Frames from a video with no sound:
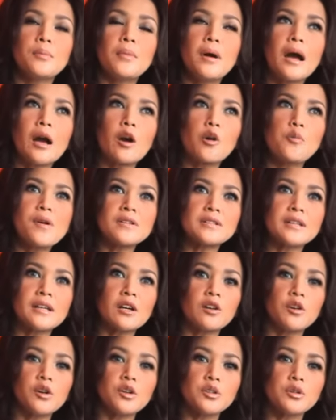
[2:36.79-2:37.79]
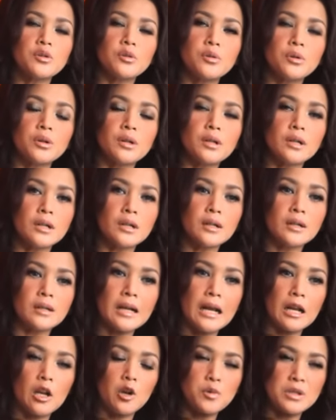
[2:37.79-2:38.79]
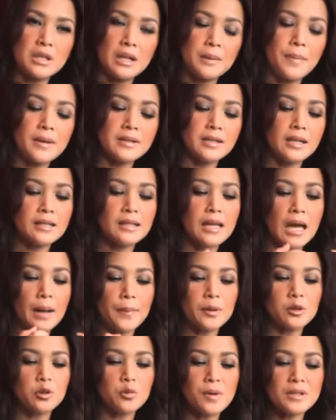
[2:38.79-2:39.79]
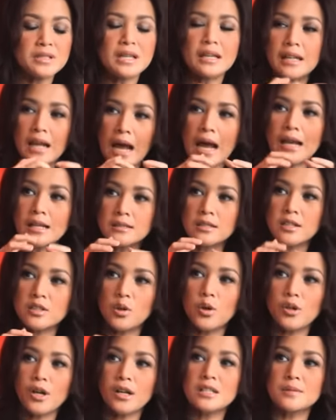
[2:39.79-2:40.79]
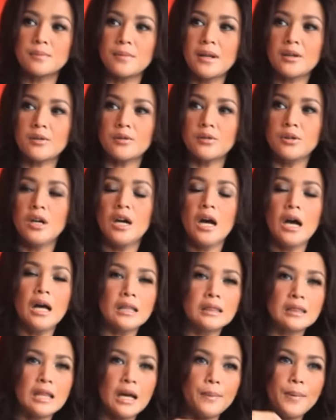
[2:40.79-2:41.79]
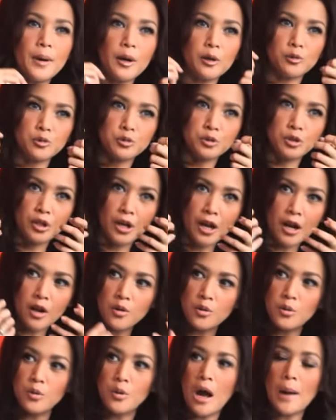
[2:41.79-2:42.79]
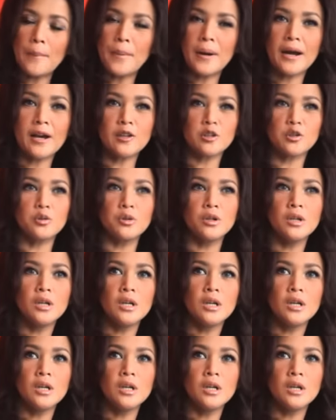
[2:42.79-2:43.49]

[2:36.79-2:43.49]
aku biasanya kalau gitu tuh uh, kalau bisa lepas lagi apa tuh pasti ada ada seseorang di sebelahku entah apakah itu saudaraku apakah itu